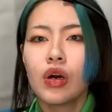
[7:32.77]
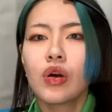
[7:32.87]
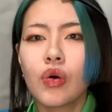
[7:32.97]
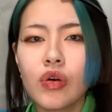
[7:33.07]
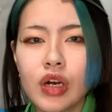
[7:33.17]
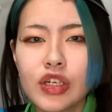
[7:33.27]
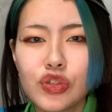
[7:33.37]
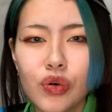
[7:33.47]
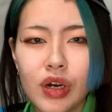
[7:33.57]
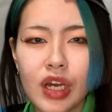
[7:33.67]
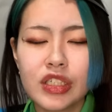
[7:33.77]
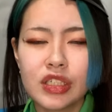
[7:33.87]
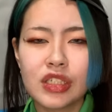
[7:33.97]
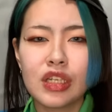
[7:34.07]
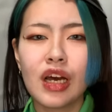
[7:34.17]
今回紹介し
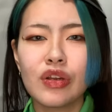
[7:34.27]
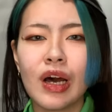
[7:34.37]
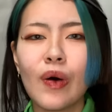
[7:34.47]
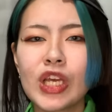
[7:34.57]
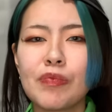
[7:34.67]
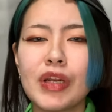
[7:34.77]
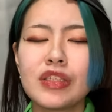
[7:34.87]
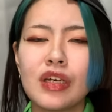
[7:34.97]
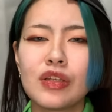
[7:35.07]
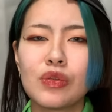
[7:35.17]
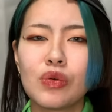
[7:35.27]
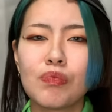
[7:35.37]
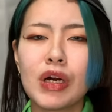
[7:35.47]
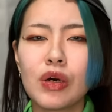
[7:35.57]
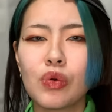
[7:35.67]
た貞治青木パリさんの
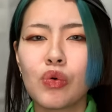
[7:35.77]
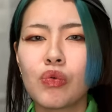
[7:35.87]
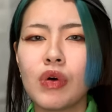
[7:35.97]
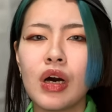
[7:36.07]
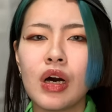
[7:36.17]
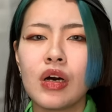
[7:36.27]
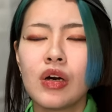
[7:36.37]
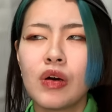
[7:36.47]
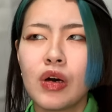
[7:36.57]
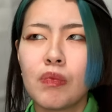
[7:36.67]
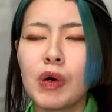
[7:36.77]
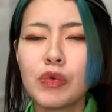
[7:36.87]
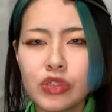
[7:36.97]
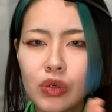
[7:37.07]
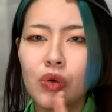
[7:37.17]
マカロンはも
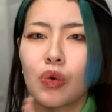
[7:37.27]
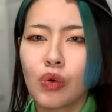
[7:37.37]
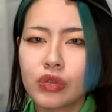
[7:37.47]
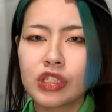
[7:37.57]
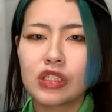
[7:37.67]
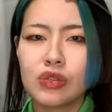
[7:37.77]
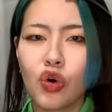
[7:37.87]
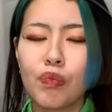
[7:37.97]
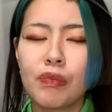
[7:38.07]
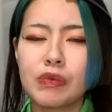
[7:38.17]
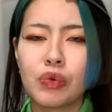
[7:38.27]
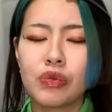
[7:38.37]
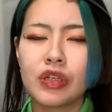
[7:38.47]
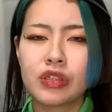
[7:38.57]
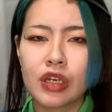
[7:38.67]
ちろん公式の本編もそ
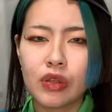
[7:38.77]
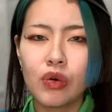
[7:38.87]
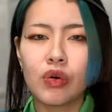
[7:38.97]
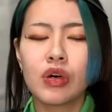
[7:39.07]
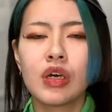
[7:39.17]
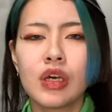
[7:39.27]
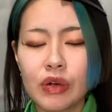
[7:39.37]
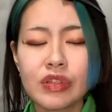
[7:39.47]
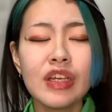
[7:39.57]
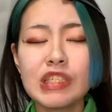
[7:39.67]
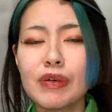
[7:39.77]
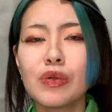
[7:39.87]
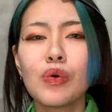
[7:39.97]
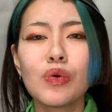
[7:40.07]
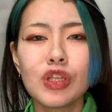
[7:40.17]
うですけど、楽天市場
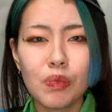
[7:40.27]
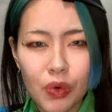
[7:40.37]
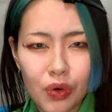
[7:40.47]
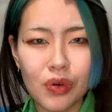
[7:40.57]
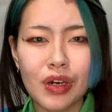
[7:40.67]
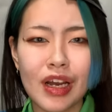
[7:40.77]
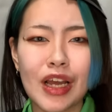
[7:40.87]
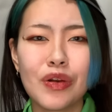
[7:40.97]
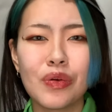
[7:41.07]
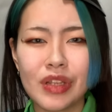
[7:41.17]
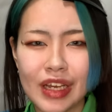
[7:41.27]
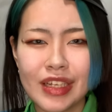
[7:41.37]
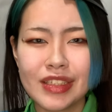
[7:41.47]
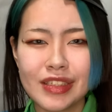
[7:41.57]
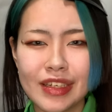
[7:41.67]
の方でも買えるので、
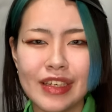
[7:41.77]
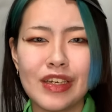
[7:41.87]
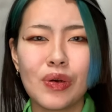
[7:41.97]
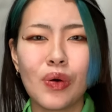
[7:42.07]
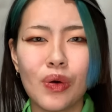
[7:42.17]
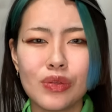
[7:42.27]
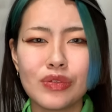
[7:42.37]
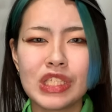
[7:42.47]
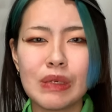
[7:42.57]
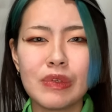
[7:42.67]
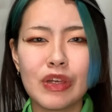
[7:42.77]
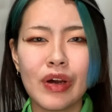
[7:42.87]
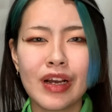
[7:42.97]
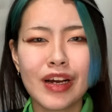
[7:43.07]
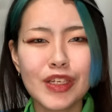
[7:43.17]
ぜひ購入してみては
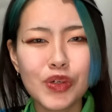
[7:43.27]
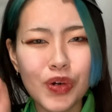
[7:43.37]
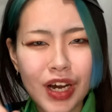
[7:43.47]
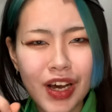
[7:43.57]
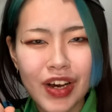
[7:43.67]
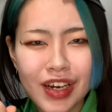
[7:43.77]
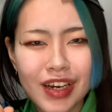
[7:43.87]
いかがでしょうか